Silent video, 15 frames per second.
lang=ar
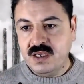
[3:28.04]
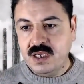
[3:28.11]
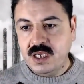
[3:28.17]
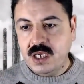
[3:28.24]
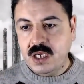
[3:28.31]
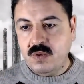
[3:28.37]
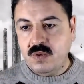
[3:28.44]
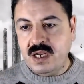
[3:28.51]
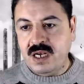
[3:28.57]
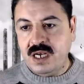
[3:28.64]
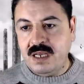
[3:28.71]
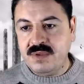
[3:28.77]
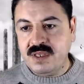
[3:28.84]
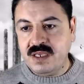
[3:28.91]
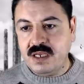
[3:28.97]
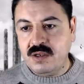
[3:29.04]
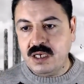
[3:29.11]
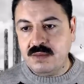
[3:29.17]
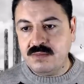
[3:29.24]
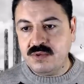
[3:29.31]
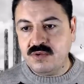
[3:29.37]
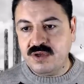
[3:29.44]
وان لم لم
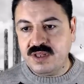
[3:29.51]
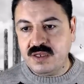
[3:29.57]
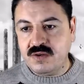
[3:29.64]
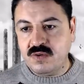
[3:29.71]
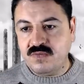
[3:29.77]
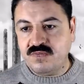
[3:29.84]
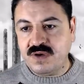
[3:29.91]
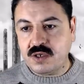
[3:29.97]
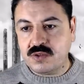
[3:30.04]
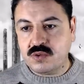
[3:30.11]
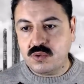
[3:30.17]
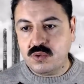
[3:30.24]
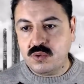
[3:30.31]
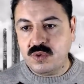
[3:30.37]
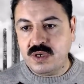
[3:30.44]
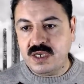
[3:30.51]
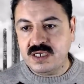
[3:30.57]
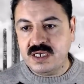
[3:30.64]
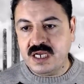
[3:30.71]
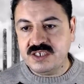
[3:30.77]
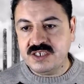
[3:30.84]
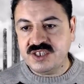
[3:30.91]
يؤذنوا فاقتلوا وان
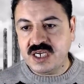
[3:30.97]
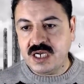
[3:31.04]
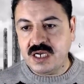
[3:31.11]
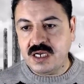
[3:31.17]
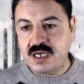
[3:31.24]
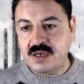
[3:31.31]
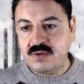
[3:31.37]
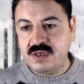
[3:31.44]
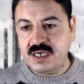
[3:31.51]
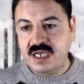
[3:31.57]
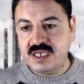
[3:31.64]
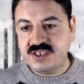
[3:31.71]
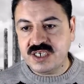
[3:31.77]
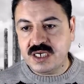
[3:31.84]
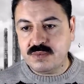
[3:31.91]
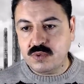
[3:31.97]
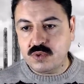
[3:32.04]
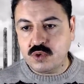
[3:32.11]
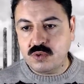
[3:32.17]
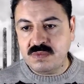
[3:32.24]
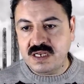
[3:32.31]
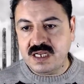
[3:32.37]
اجا وان
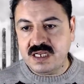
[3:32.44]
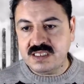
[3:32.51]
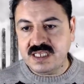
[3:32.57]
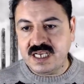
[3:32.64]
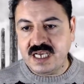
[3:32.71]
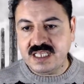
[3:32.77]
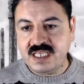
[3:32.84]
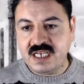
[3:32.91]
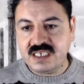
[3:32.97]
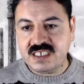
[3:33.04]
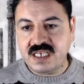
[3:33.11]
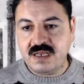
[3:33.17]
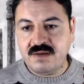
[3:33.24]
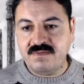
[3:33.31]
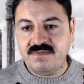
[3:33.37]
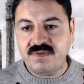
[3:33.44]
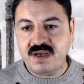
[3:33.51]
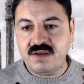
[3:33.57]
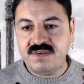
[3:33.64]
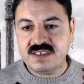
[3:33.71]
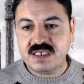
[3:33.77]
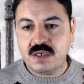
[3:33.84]
اجابوكم الى دعايه الاسلام
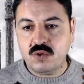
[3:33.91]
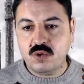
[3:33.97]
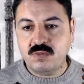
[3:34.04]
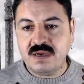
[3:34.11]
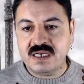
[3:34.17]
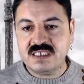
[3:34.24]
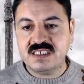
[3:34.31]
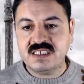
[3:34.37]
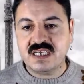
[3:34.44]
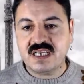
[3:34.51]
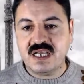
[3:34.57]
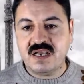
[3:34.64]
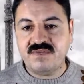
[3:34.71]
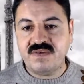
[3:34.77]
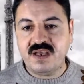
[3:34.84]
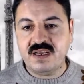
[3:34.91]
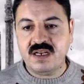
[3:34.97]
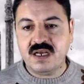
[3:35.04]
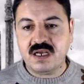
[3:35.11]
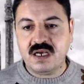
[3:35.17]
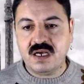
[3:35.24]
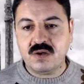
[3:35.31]
فاسالوهم عن الزكاه فان
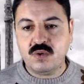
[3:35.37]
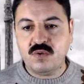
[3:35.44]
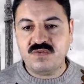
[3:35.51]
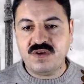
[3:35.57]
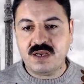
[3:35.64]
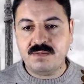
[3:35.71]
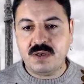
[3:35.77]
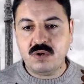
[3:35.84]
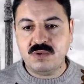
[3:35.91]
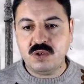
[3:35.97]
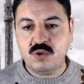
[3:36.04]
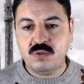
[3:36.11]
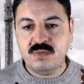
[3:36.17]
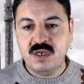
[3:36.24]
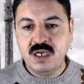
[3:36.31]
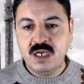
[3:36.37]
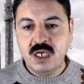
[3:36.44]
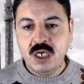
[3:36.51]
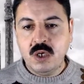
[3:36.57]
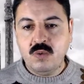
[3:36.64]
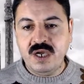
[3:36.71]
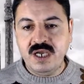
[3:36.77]
اقروا فاقبلوا منهم
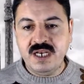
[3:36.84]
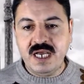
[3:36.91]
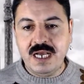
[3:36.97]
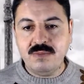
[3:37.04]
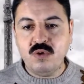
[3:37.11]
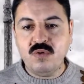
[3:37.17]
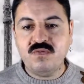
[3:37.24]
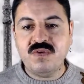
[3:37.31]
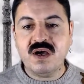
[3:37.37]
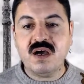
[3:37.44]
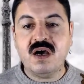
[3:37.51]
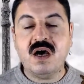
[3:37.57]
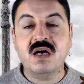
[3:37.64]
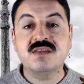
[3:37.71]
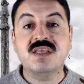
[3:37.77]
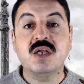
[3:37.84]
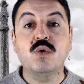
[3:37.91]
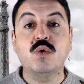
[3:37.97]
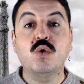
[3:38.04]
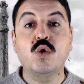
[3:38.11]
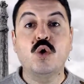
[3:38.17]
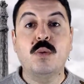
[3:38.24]
وان ابوا
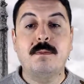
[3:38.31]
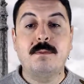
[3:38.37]
فقاتلوهم